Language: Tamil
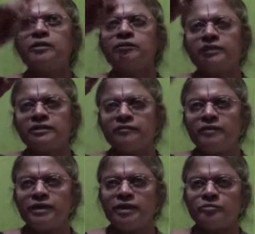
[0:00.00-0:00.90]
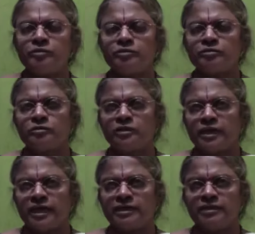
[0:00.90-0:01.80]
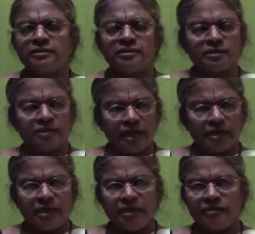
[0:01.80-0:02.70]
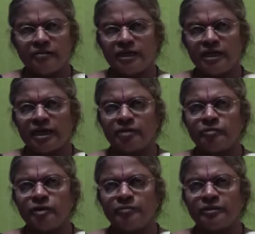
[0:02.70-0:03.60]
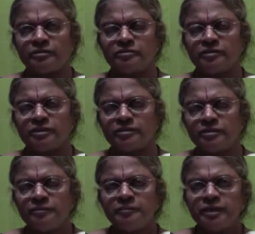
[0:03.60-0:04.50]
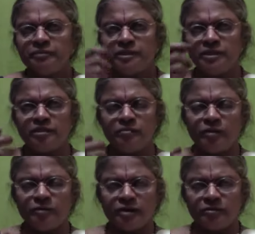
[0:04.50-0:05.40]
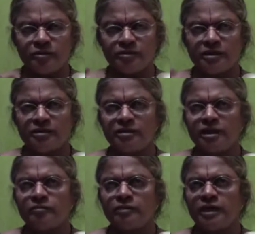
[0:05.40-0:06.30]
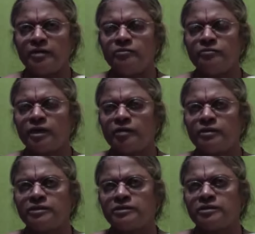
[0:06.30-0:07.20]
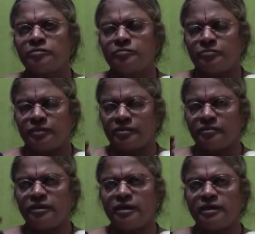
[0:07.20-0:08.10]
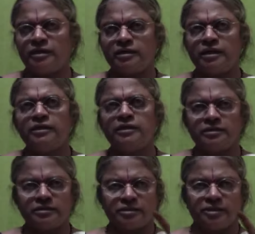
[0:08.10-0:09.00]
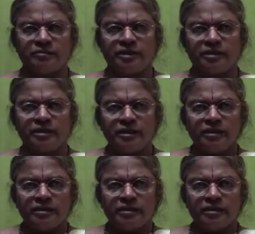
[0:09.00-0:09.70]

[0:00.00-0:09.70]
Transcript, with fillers: நமக்கு வெட்டு வழி அனுபவத்தோடு கரையச் செய்து அருளடியவர்களை அறிமுகப்படுத்தி வைத்து மீண்டும் அவ் அனுபவத்திலிருந்து நாம் நழுவி விடாமல் செய்யும் பெருங்கருணையே எதிர் சேவை